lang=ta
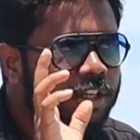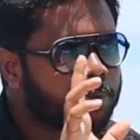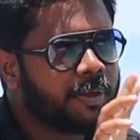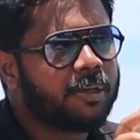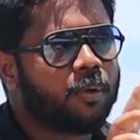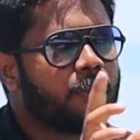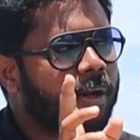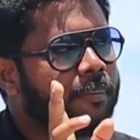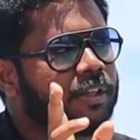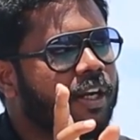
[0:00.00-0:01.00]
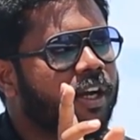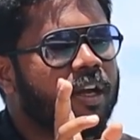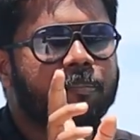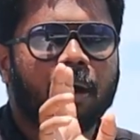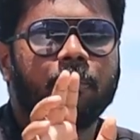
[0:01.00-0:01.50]
ஸ்பீட் போட் பயன்படுத்துகிறாங்க
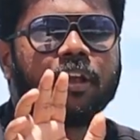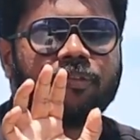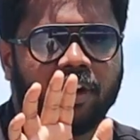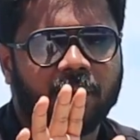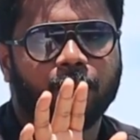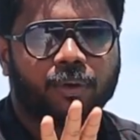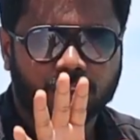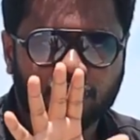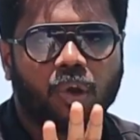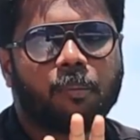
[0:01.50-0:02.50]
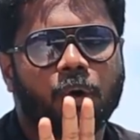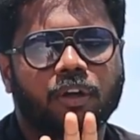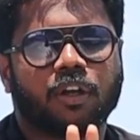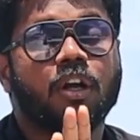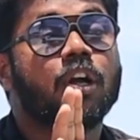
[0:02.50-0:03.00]
பப்ளிக் ஃபெர்ரி போட் ஸ்லோ
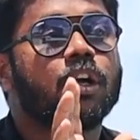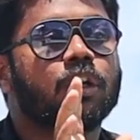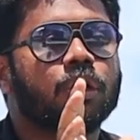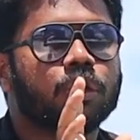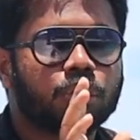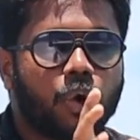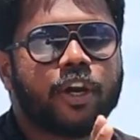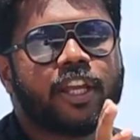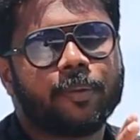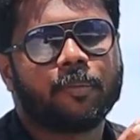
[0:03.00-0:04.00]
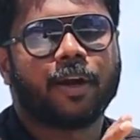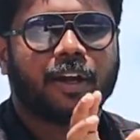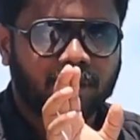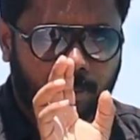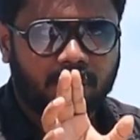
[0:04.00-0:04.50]
போட் தோனி
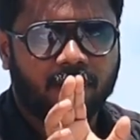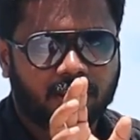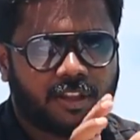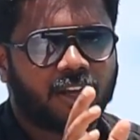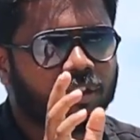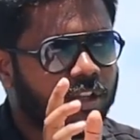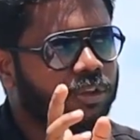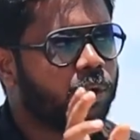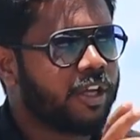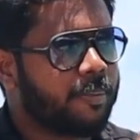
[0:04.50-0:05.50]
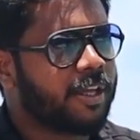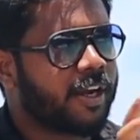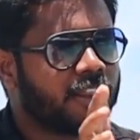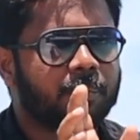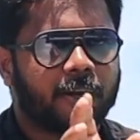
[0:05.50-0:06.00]
அப்படிம்பாங்க தமிழ் வார்த்தை தான் இந்த தோனி
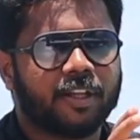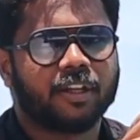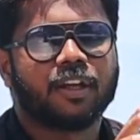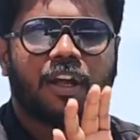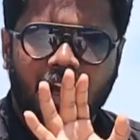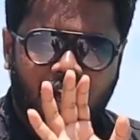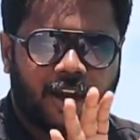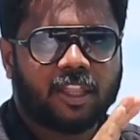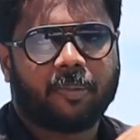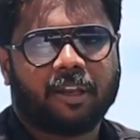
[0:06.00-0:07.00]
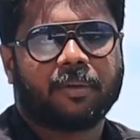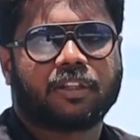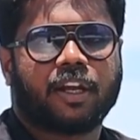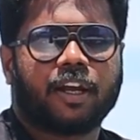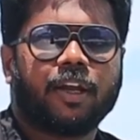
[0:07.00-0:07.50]
அப்படிங்கிற அந்த படகு அது
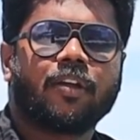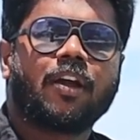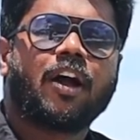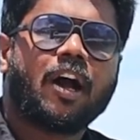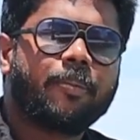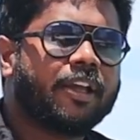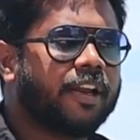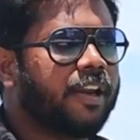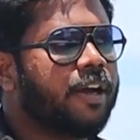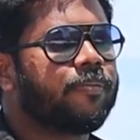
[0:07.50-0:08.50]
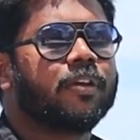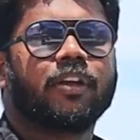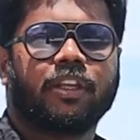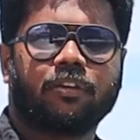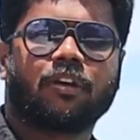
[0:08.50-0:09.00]
பயன்படுத்துகிறாங்க அப்படி இல்லைன்னா
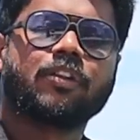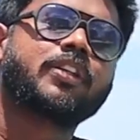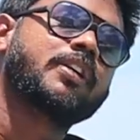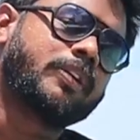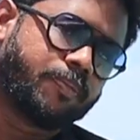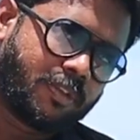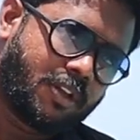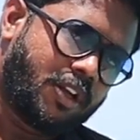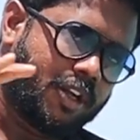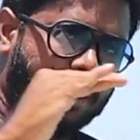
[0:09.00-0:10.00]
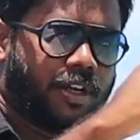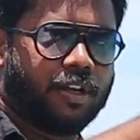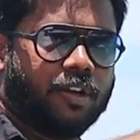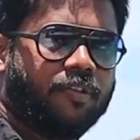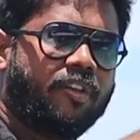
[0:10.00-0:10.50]
இவங்க வந்து
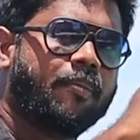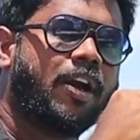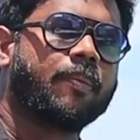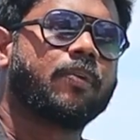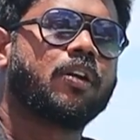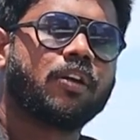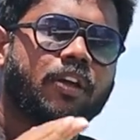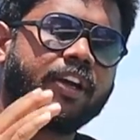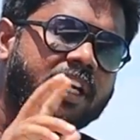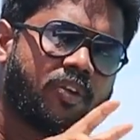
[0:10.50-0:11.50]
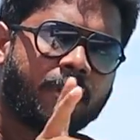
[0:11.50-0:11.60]
விமானம் ரெண்டு